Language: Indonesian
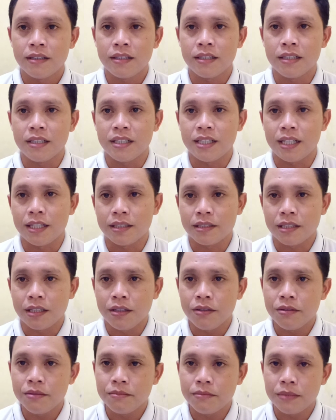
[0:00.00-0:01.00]
uh,
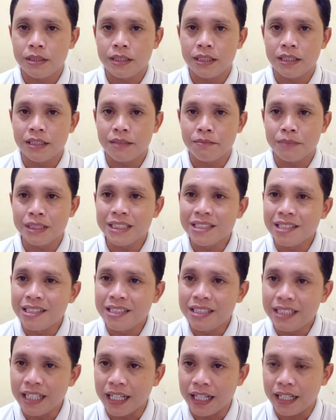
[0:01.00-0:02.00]
atau me
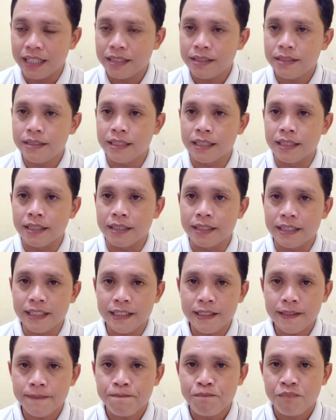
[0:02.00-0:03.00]
menjeda
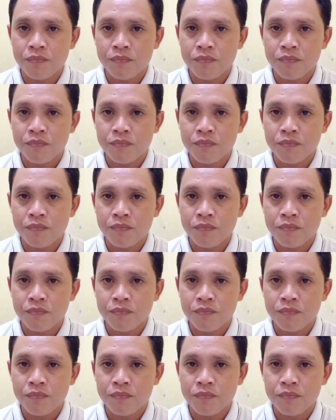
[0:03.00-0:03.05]
dari